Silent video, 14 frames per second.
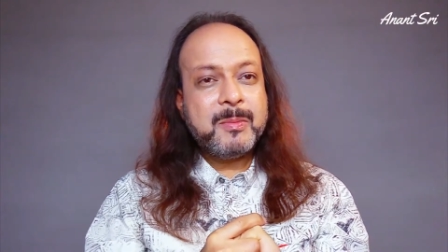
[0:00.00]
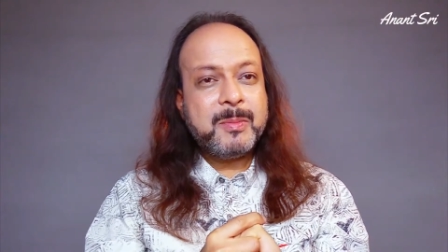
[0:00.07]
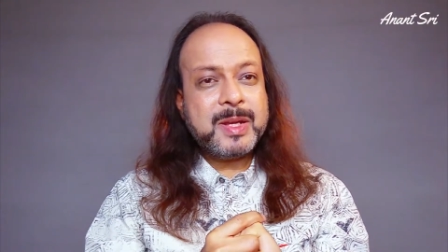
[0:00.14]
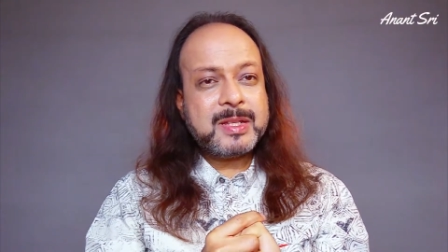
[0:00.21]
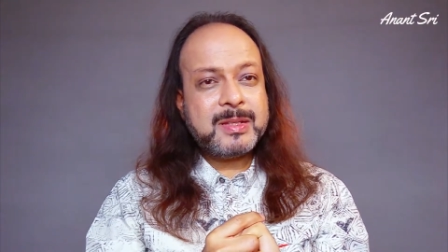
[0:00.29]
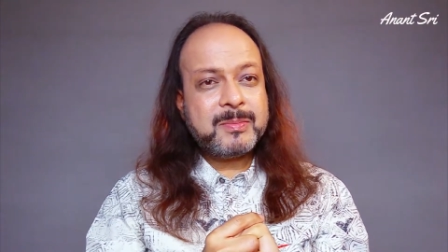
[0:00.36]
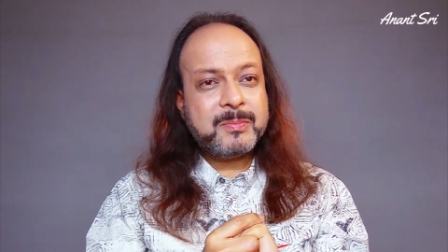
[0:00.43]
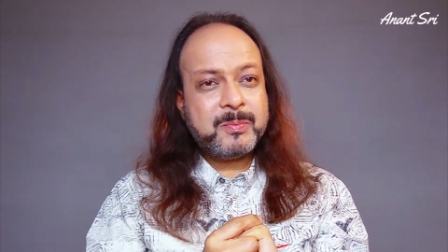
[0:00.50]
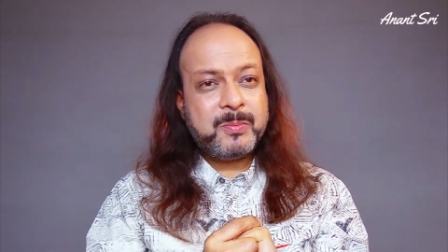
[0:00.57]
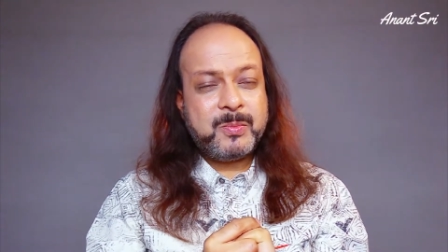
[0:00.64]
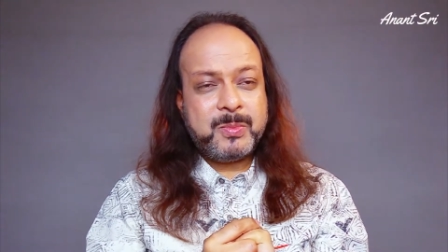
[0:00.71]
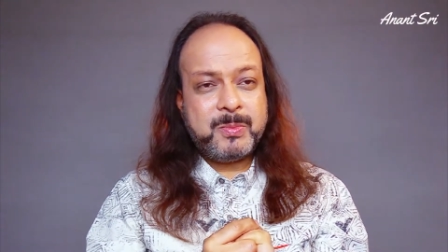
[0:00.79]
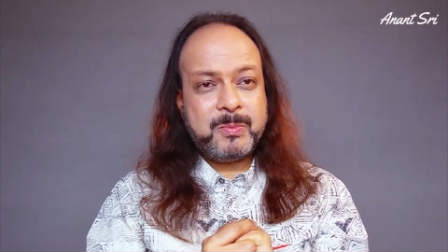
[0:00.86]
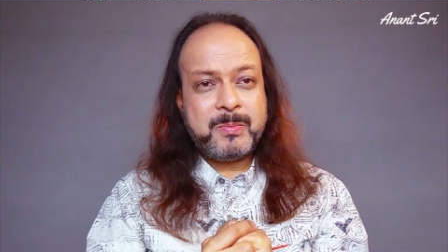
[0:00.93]
बस
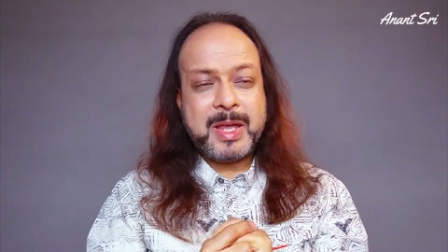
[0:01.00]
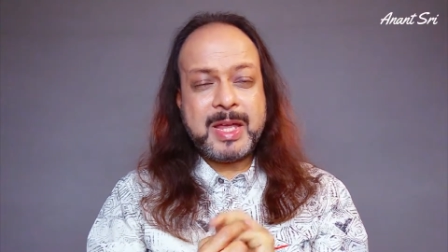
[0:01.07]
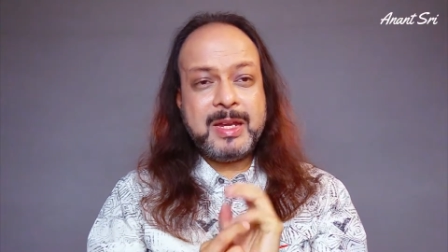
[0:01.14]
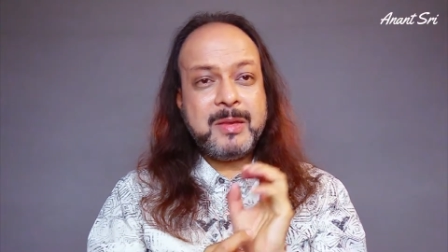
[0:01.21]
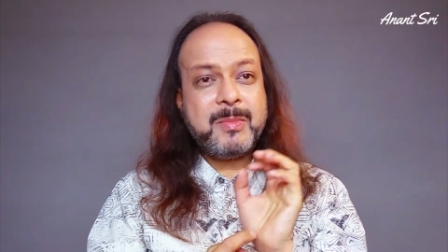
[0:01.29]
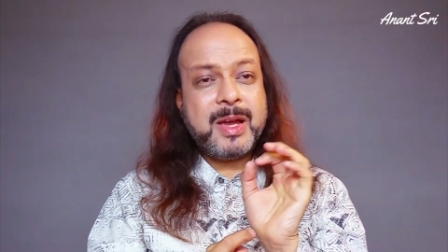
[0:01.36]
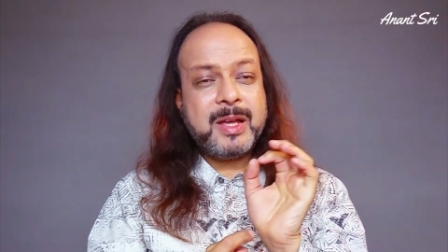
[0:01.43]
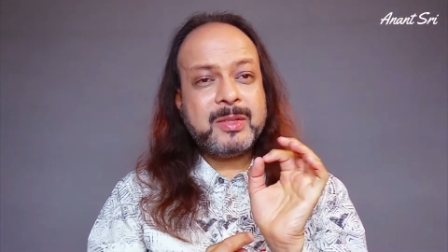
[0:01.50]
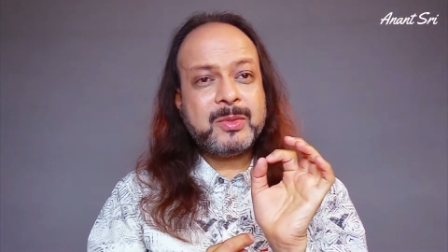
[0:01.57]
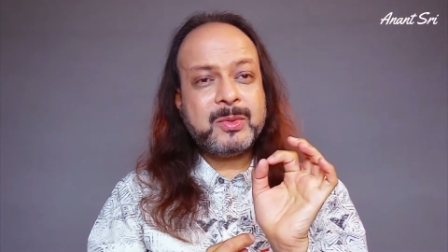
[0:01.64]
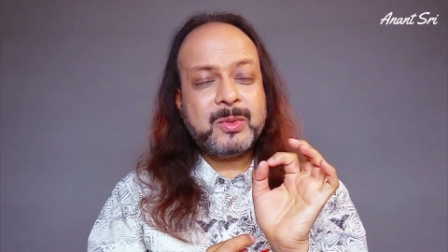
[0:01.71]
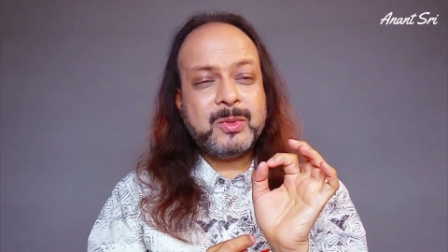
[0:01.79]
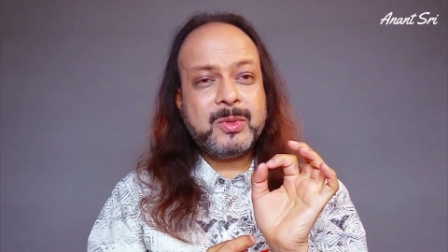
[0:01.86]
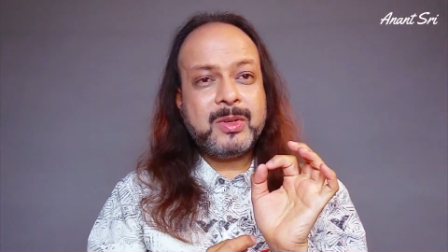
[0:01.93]
पहली बात
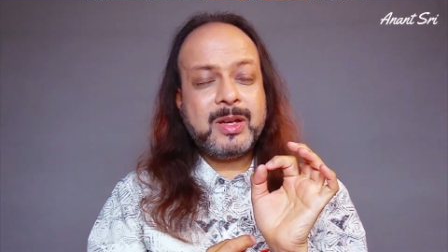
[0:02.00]
तो